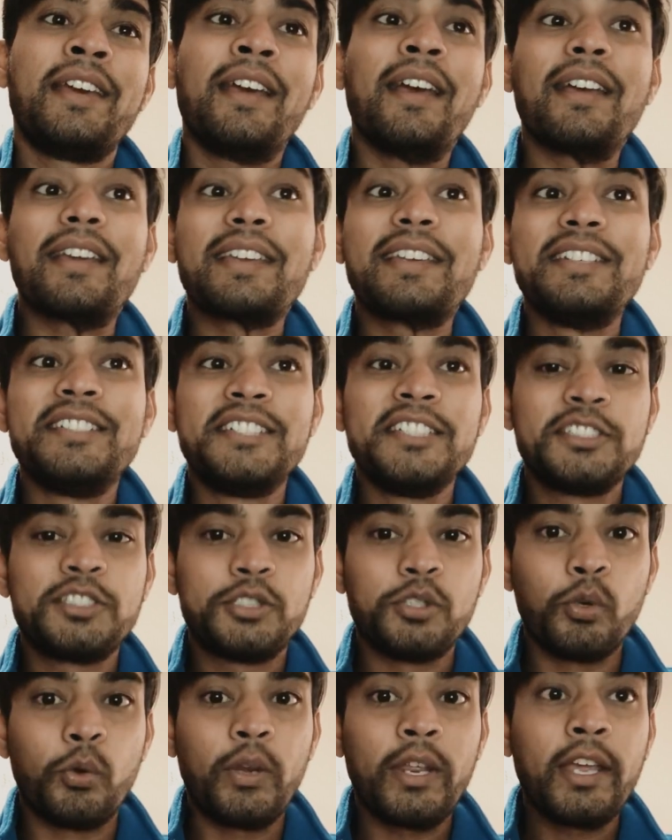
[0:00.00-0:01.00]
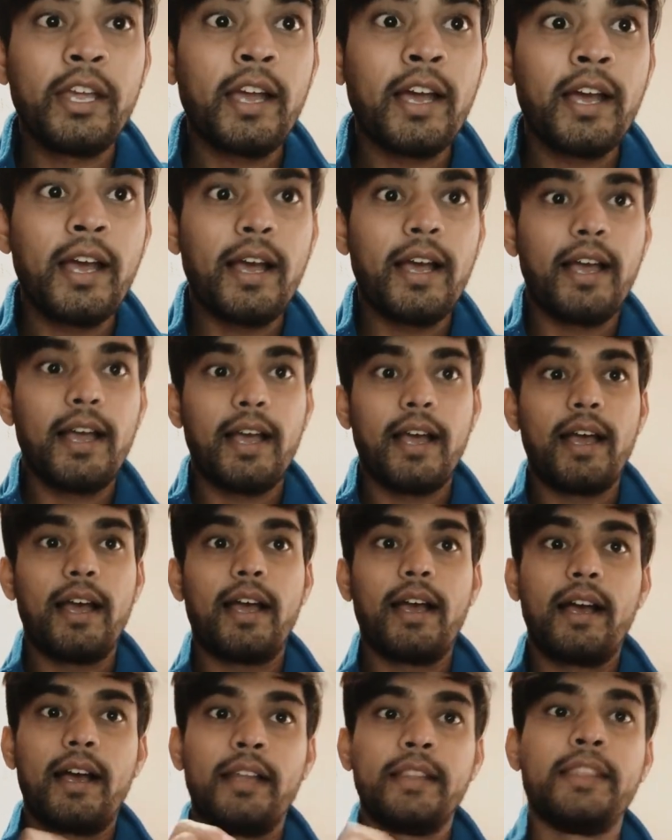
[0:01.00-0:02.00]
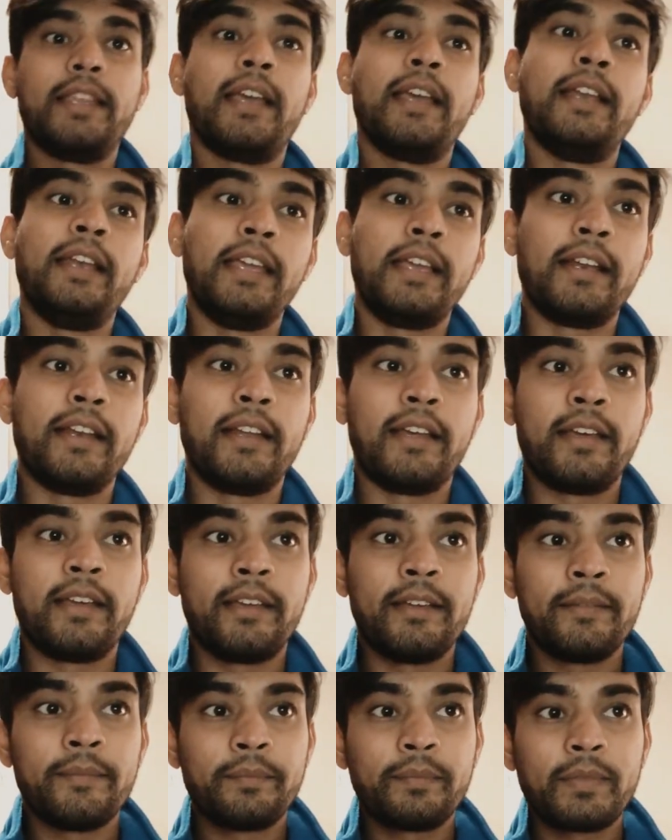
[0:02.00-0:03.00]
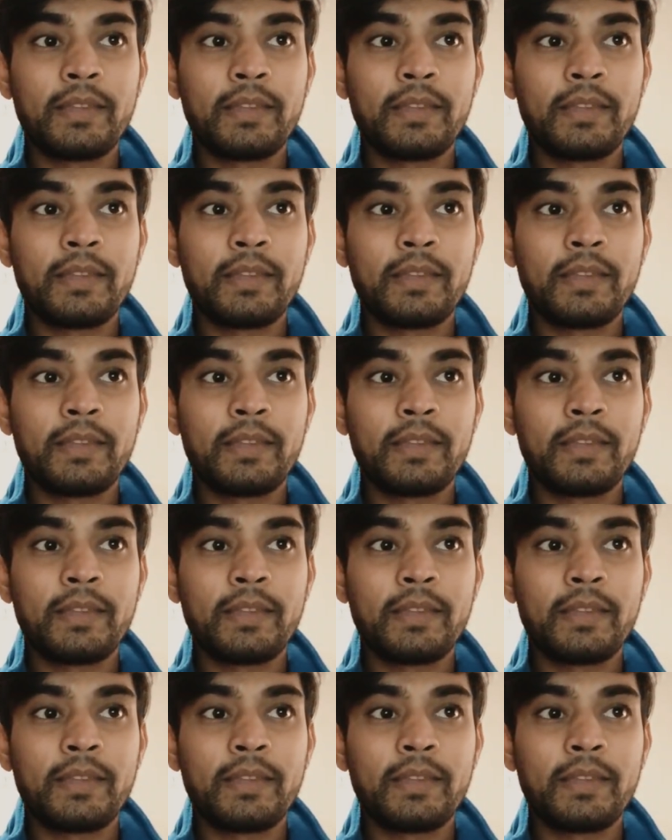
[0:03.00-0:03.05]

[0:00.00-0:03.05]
ना किसी स्टोरी का अध्याय लिखना है